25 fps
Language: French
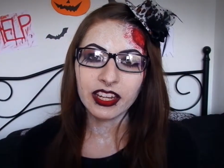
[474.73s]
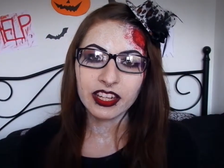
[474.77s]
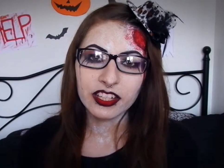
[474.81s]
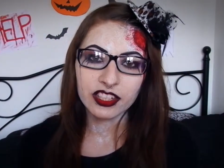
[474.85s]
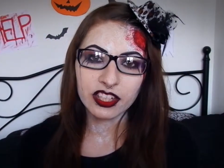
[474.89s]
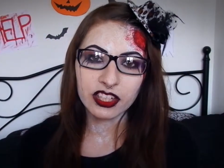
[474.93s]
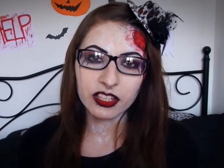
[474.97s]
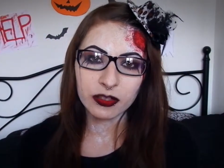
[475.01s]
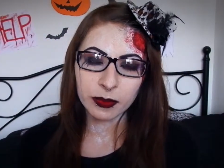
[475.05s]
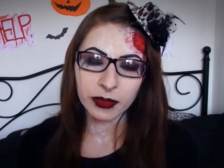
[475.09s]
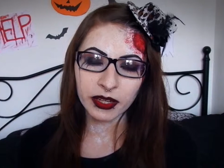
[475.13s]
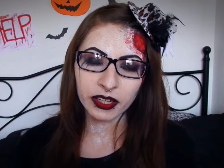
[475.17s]

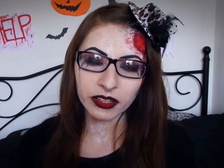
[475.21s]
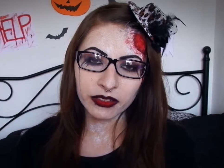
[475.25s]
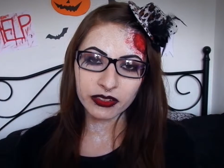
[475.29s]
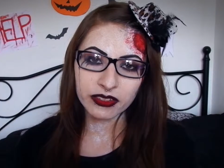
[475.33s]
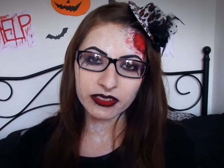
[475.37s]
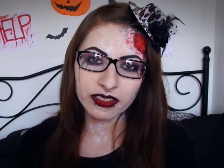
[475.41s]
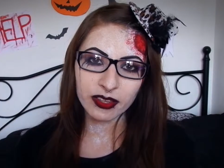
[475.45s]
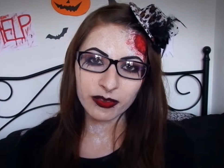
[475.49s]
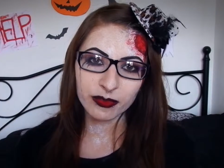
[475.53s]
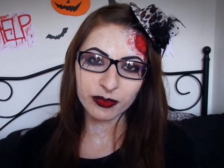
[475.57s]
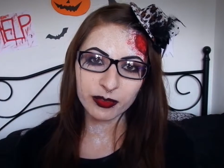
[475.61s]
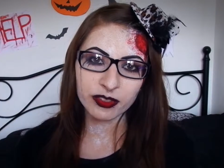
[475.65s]
J'espère que
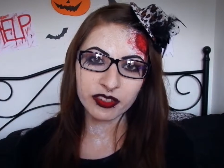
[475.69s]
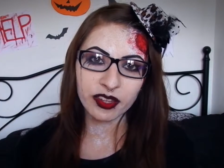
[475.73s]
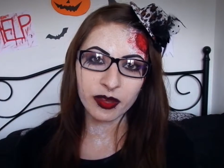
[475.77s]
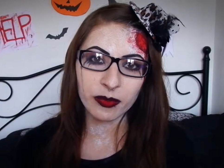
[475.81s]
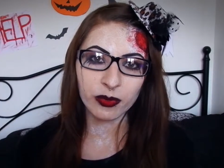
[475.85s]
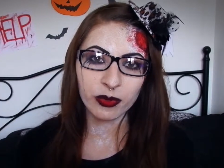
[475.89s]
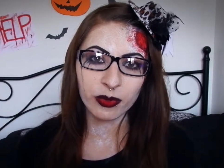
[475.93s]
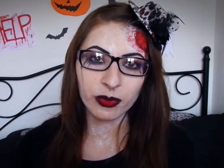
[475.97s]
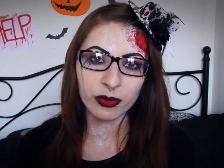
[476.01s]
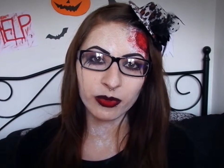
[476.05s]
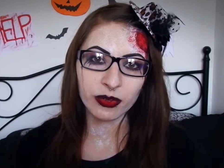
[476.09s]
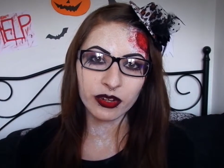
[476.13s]
ça vous a
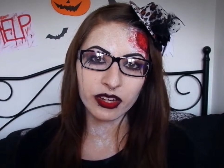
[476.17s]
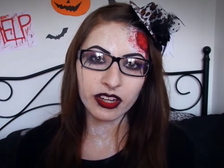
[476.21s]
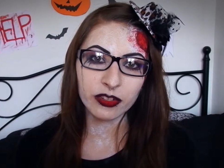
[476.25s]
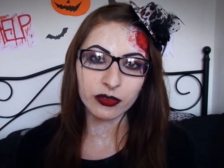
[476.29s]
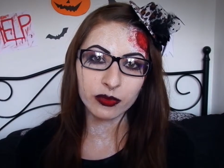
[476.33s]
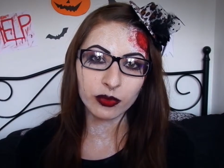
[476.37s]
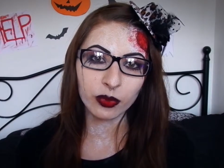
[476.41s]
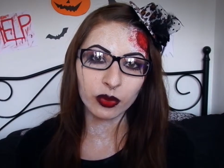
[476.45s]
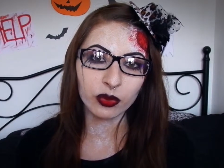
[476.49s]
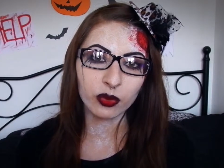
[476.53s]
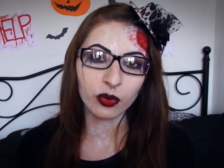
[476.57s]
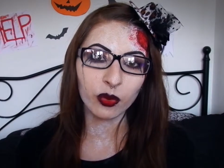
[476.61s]
plu et je
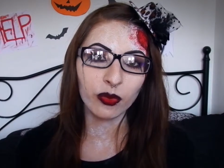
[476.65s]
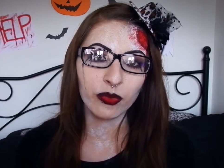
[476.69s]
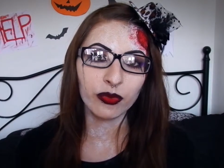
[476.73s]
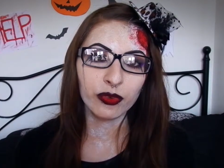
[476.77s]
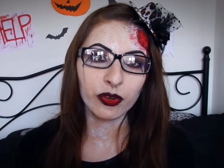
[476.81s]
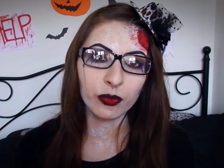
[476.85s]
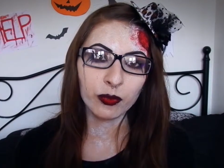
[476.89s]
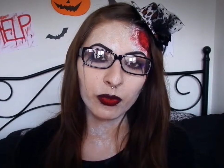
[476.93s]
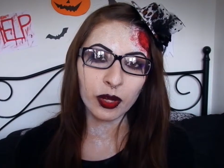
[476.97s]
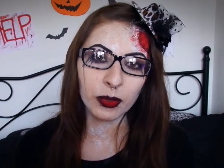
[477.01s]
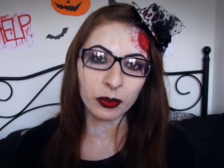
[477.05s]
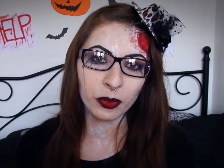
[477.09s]
vous retrouve
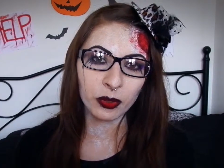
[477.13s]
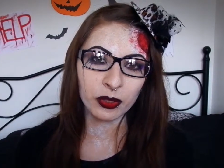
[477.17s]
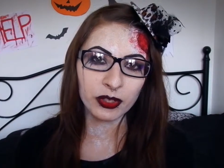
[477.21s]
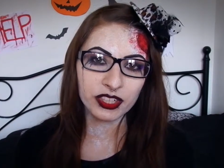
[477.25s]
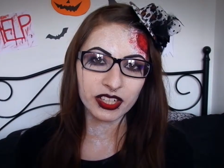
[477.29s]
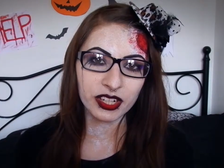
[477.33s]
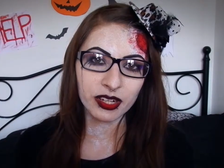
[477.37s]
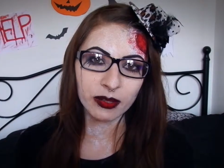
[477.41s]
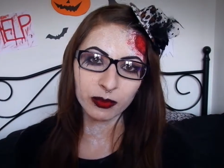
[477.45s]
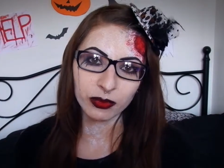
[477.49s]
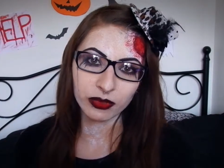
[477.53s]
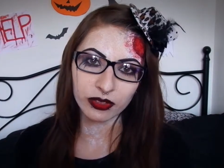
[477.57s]
le mois
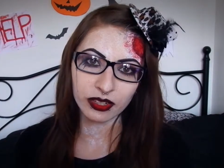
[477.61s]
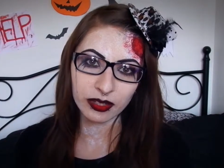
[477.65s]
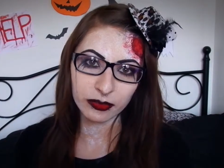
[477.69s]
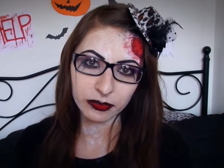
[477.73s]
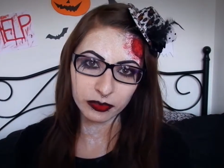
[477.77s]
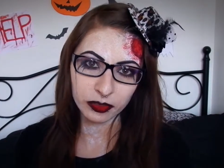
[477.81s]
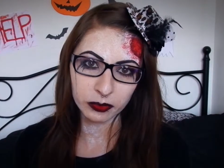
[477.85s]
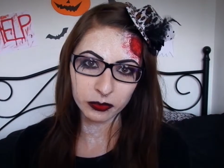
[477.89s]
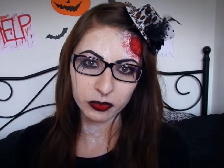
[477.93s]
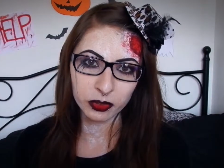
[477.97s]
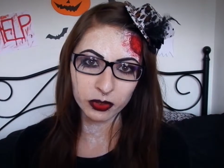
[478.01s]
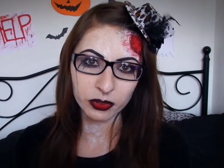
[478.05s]
prochain pour les
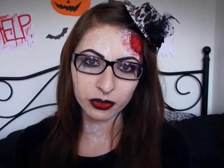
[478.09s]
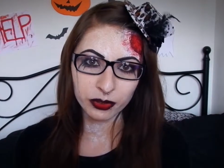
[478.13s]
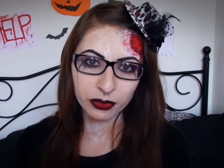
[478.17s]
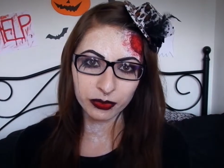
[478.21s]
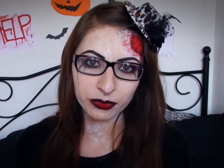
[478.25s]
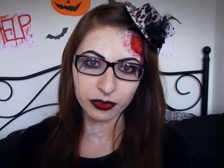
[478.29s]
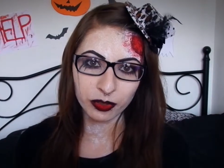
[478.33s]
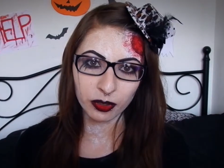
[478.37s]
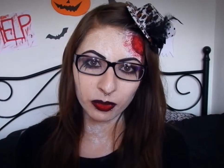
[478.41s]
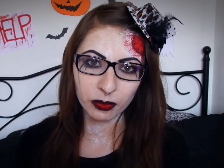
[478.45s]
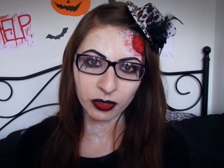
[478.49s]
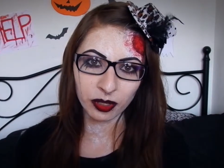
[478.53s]
films de
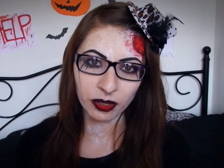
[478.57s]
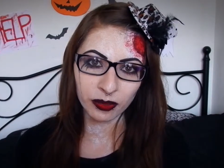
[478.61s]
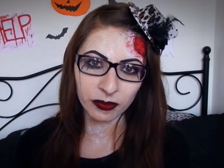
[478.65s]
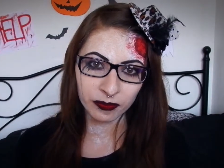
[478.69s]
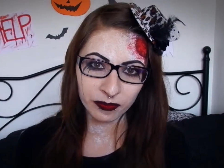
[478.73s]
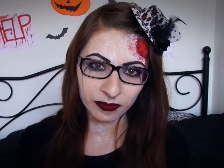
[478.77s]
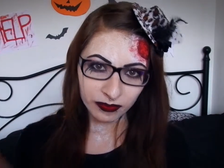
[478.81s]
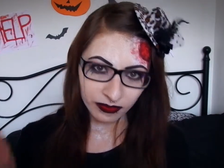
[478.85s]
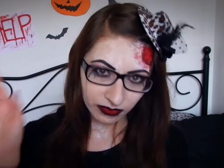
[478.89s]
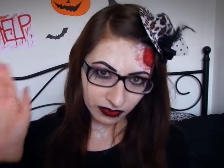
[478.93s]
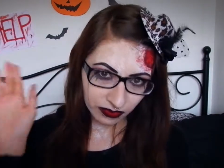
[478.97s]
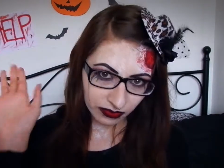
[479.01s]
novembre.
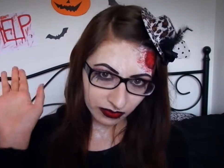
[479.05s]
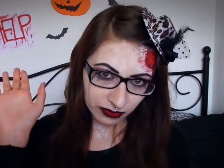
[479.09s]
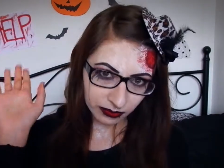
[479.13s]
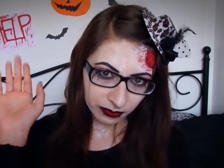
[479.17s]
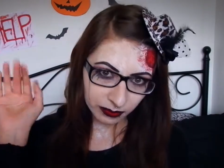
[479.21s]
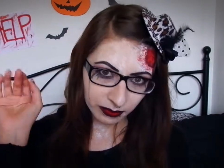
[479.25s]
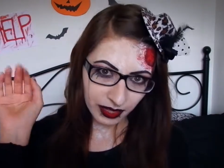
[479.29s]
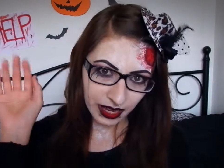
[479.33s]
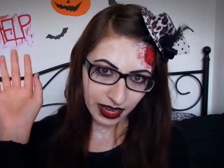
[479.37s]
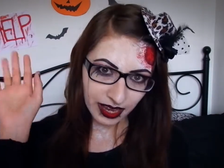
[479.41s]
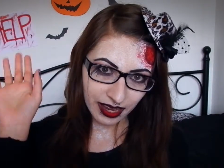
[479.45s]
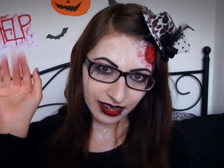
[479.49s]

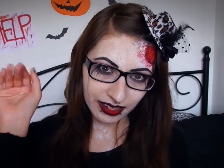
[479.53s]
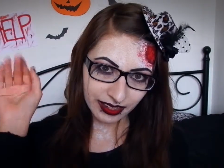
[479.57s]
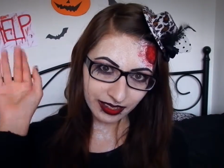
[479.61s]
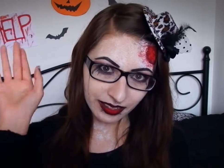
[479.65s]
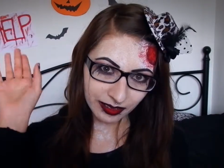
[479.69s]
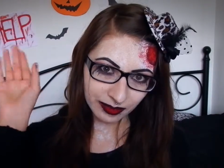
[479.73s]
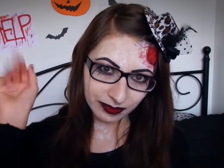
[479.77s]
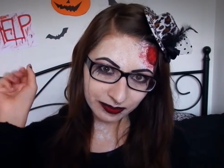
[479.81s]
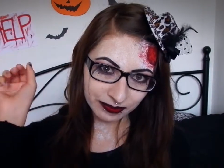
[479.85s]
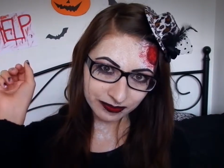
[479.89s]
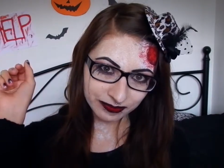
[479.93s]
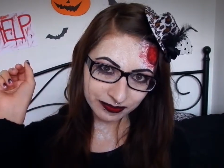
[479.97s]
Bye